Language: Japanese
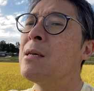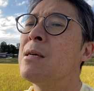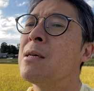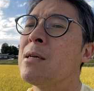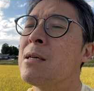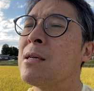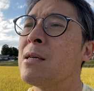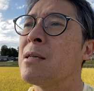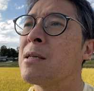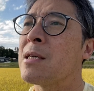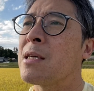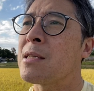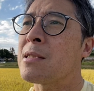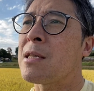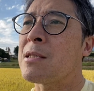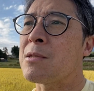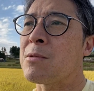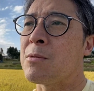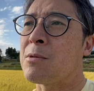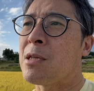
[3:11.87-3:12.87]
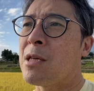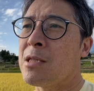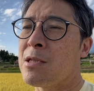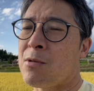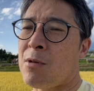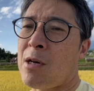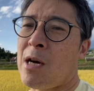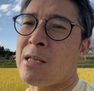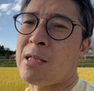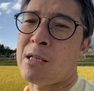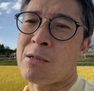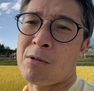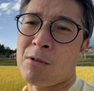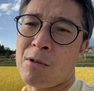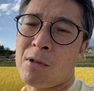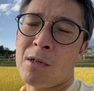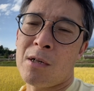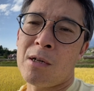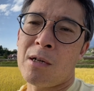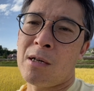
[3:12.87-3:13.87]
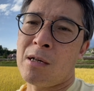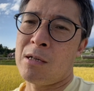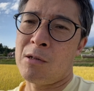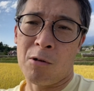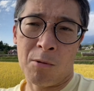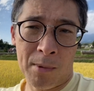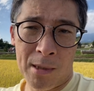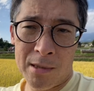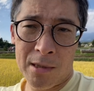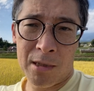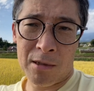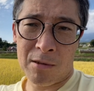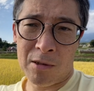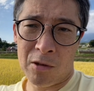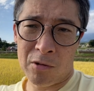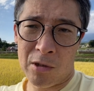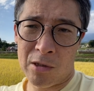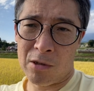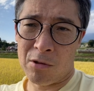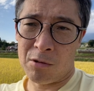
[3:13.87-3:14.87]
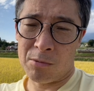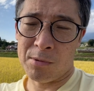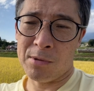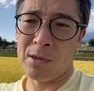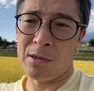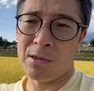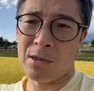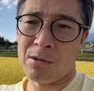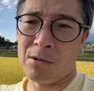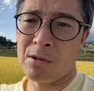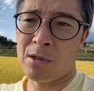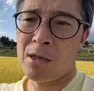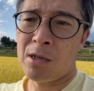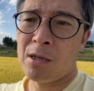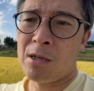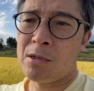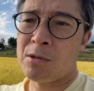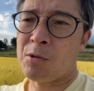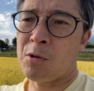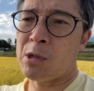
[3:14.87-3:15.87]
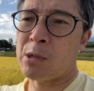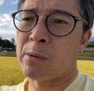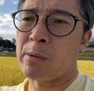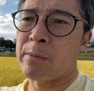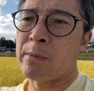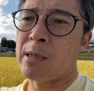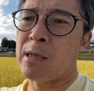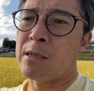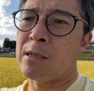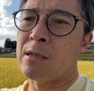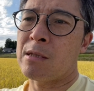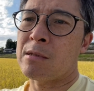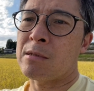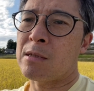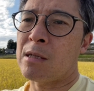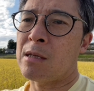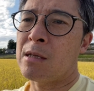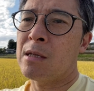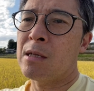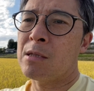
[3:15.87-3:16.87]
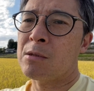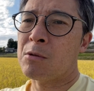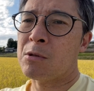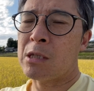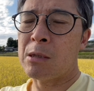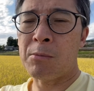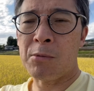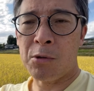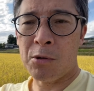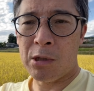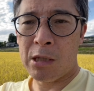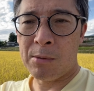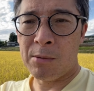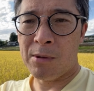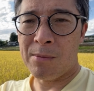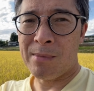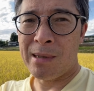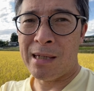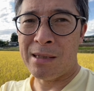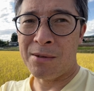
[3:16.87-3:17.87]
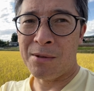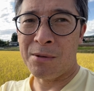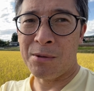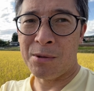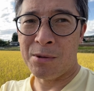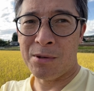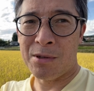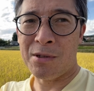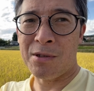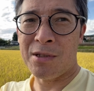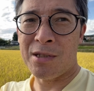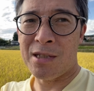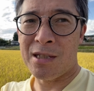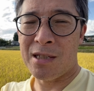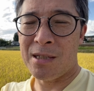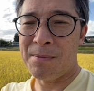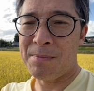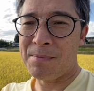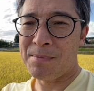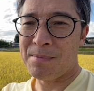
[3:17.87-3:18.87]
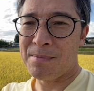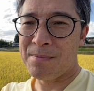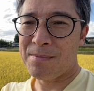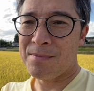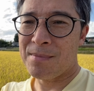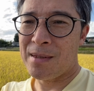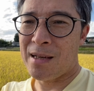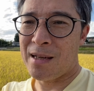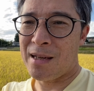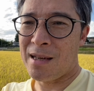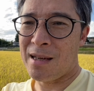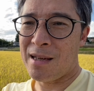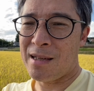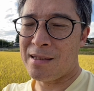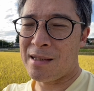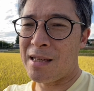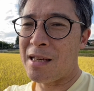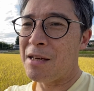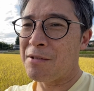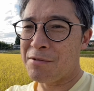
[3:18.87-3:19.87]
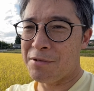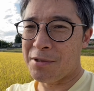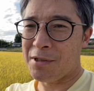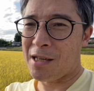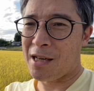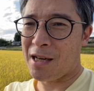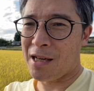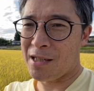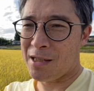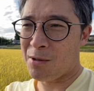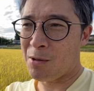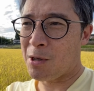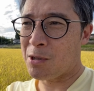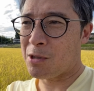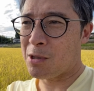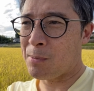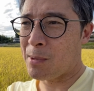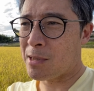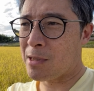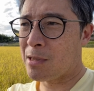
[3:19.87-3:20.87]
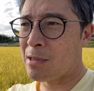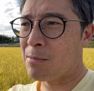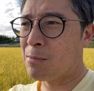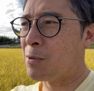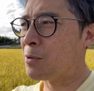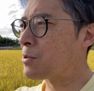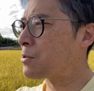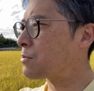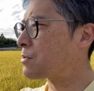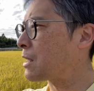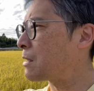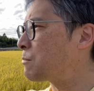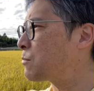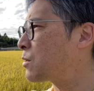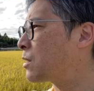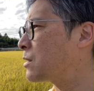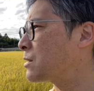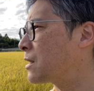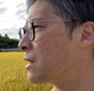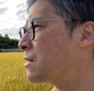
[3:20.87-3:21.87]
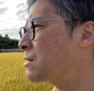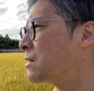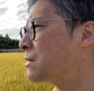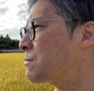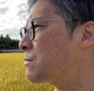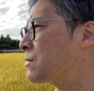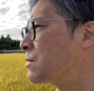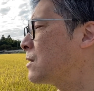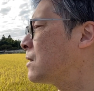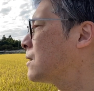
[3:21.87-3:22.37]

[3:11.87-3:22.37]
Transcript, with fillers: えー、日が差すの天使の階段と、えー、ロマンチックな写真を呼ぶんですけど、そういうのも見れてですね、とてもとても、あの、美しい、えー、田園風景が広がっています。もうすぐ田んぼがね、全部